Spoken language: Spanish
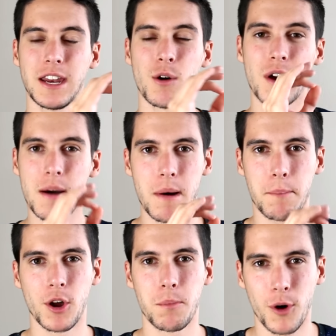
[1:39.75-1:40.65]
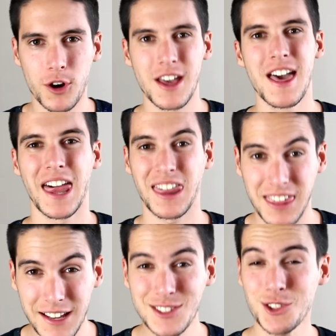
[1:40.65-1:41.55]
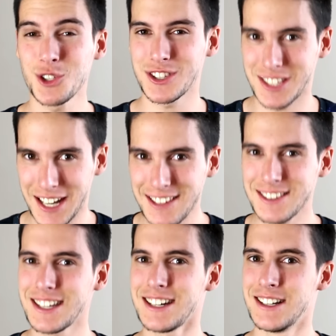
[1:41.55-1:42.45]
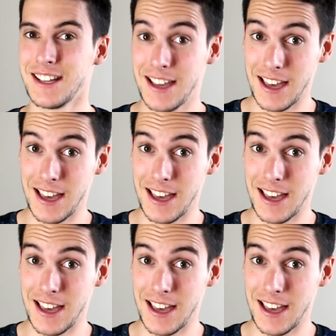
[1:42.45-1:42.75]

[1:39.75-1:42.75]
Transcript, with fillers: era un Gama Pro por 130